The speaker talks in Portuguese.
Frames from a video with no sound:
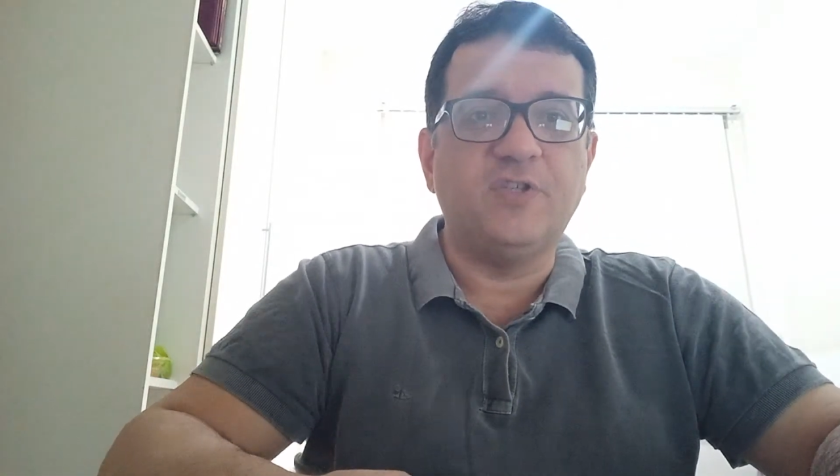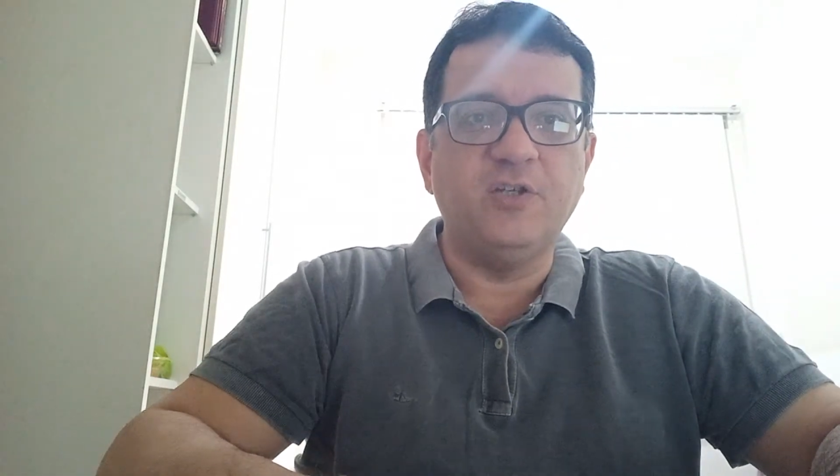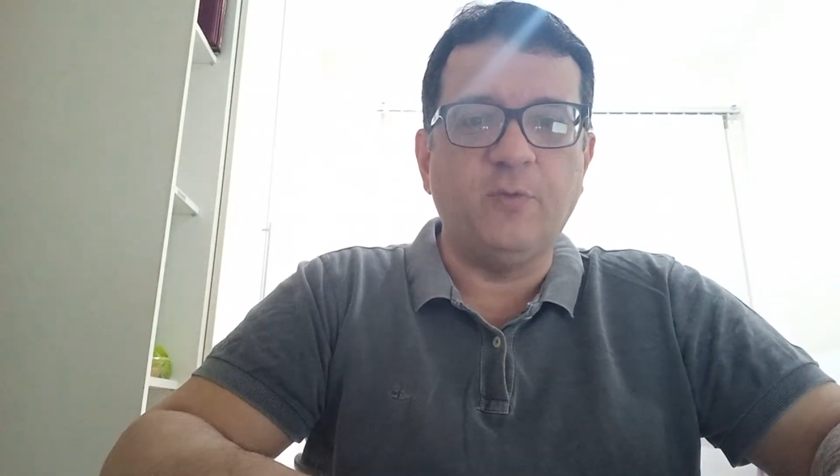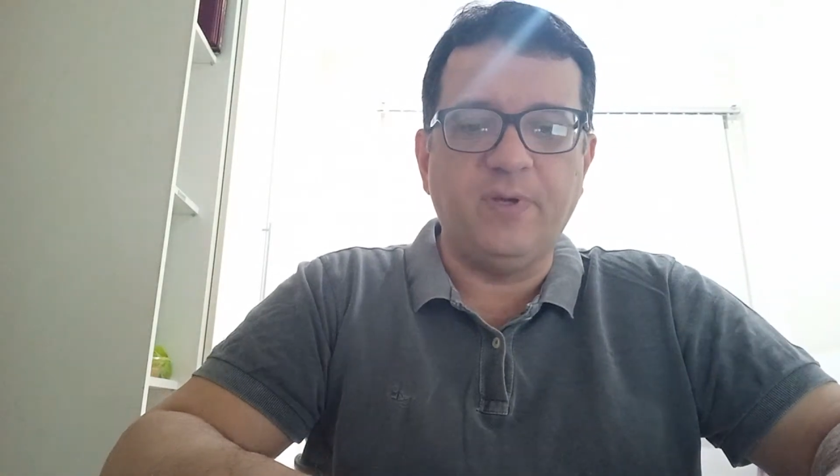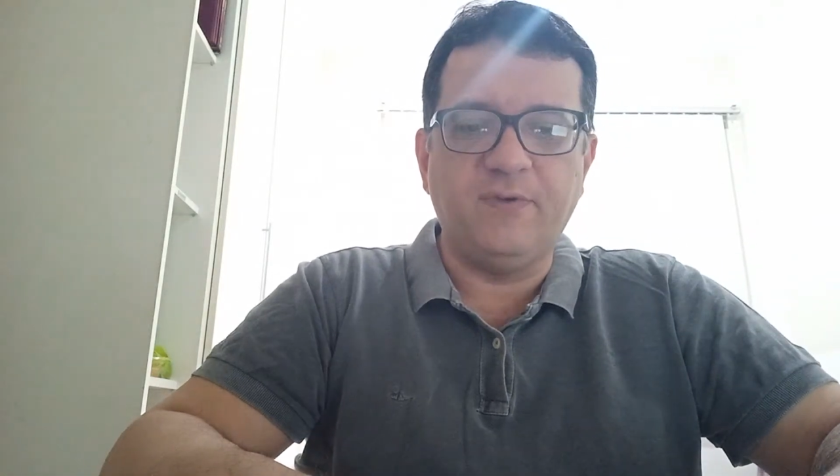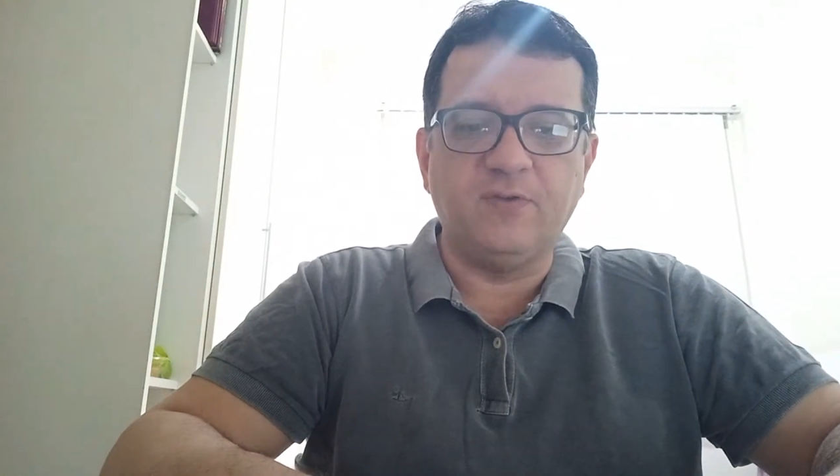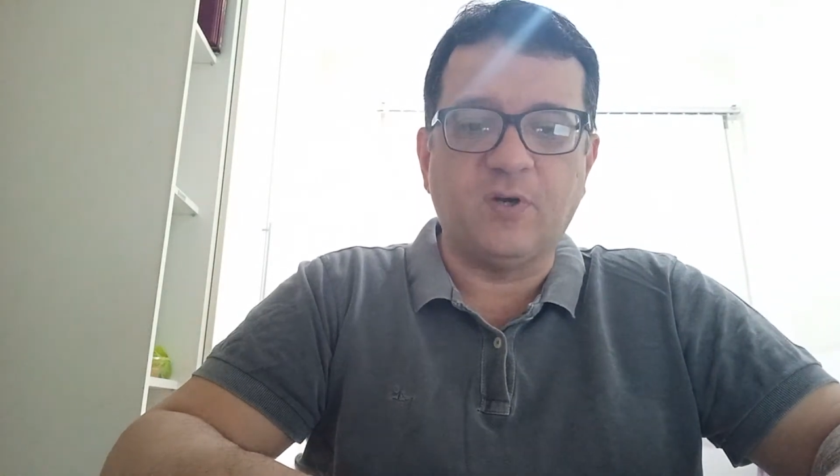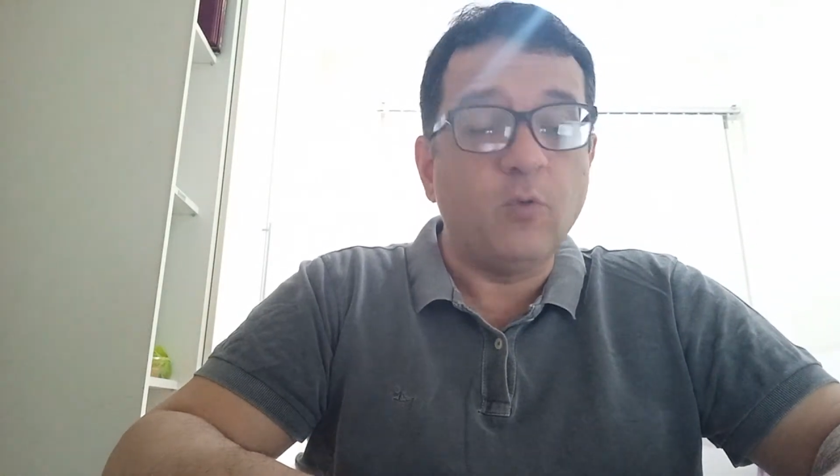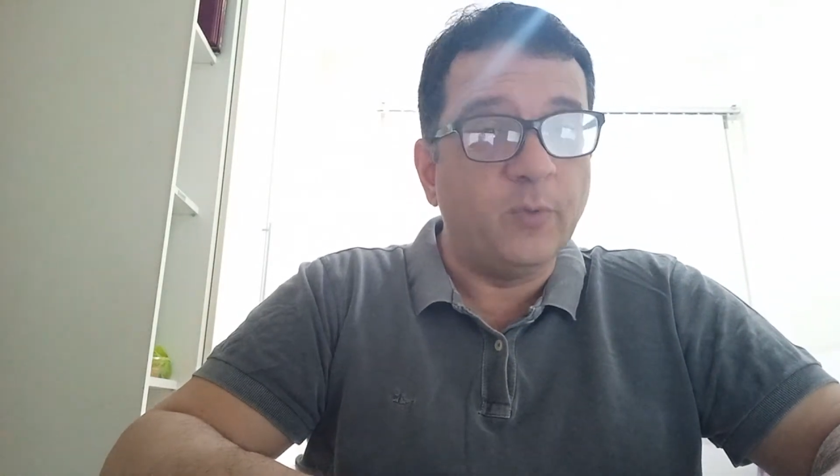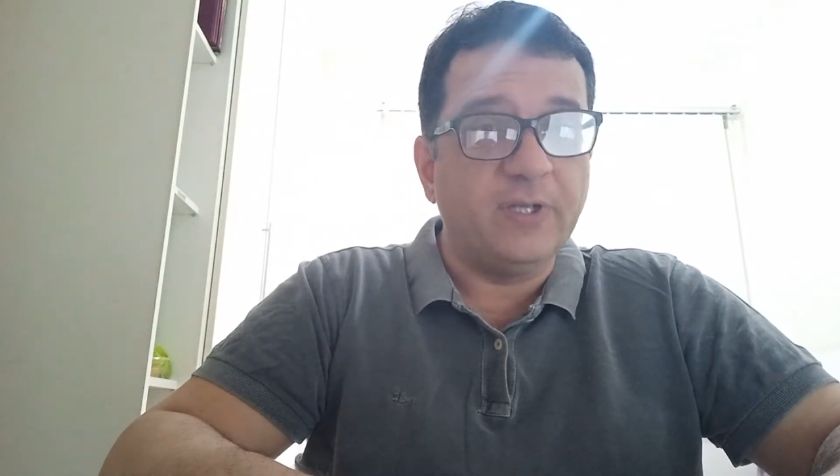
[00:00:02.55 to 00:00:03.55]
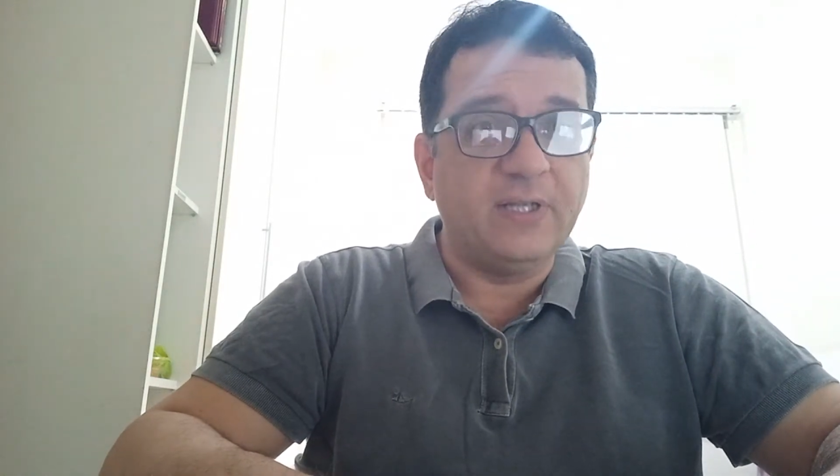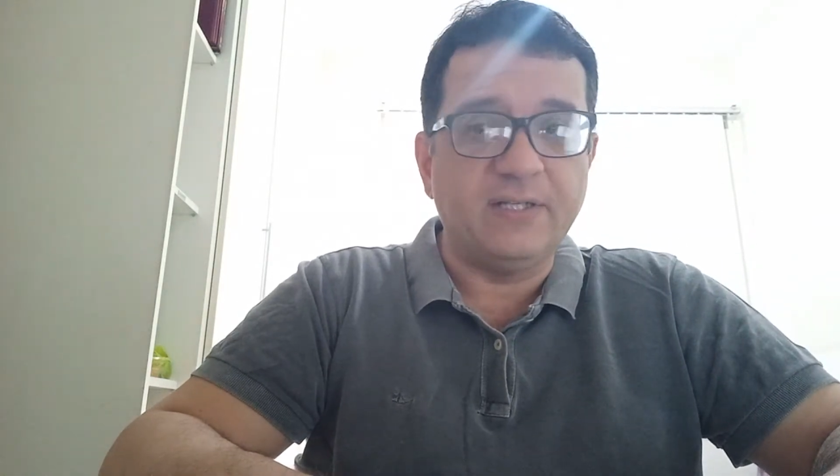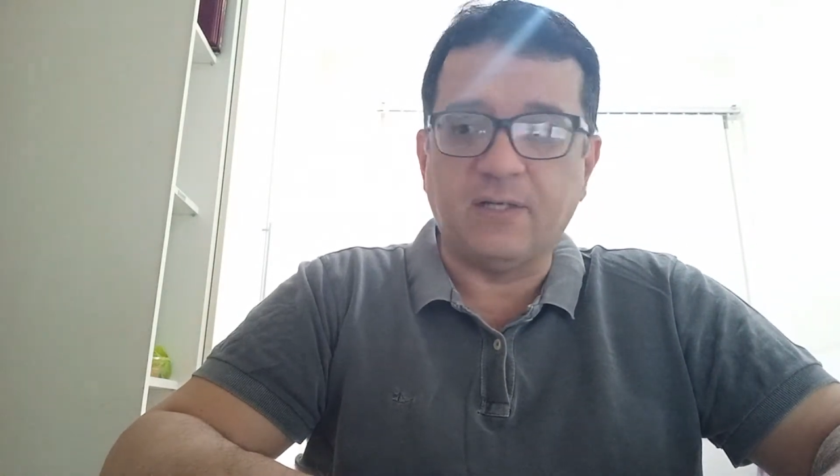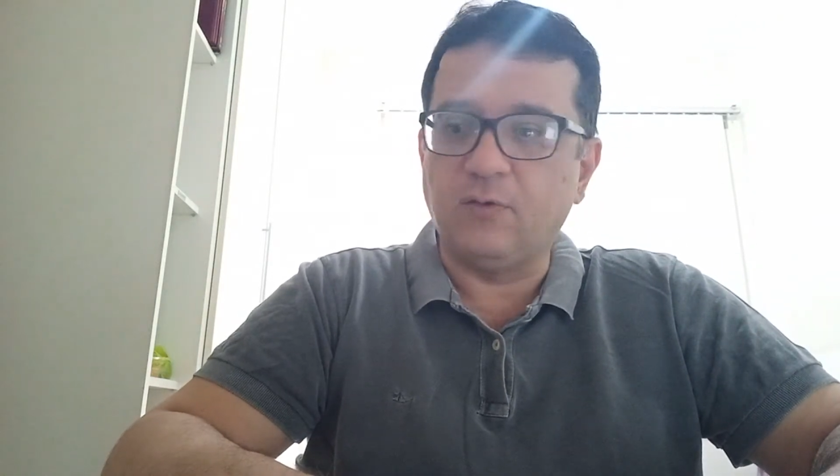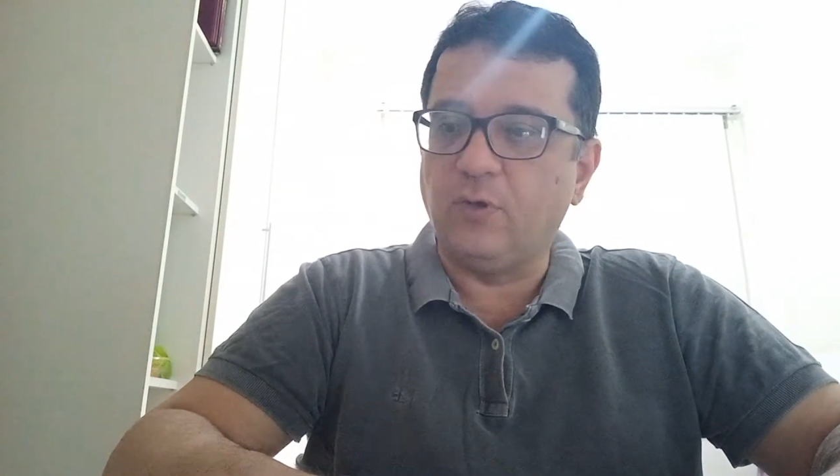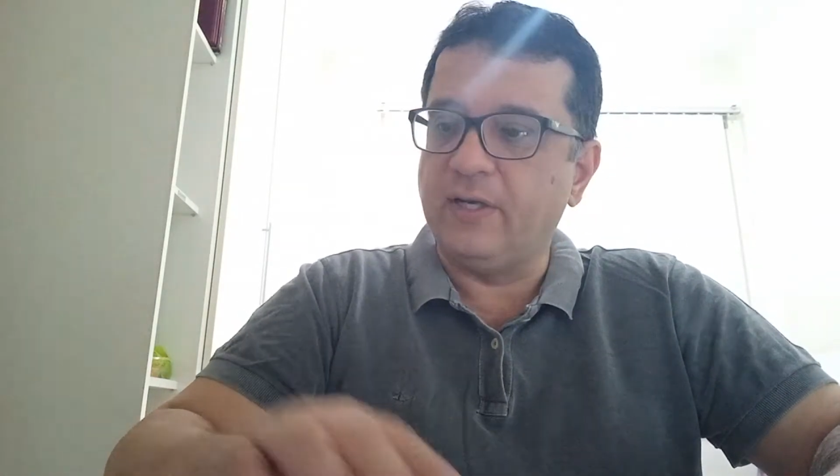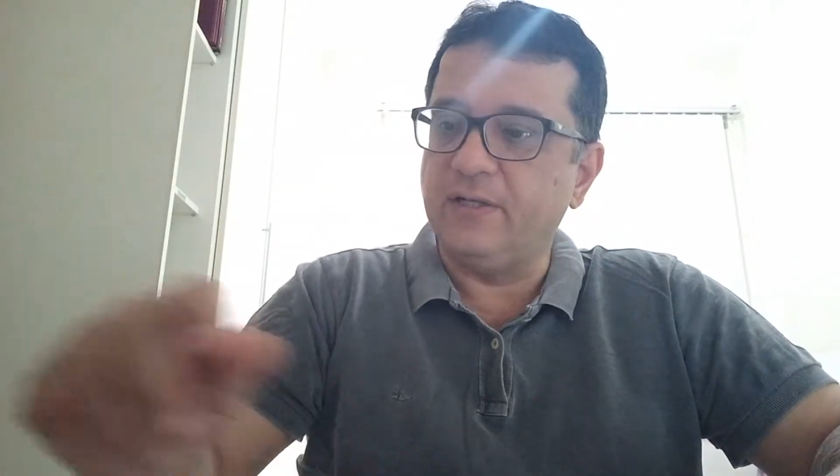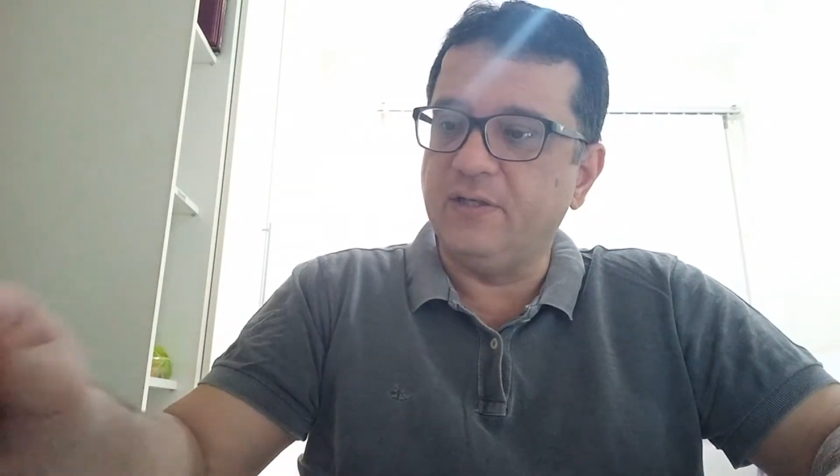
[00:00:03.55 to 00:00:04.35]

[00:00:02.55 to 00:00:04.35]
sejam bem-vindos à comunidade católica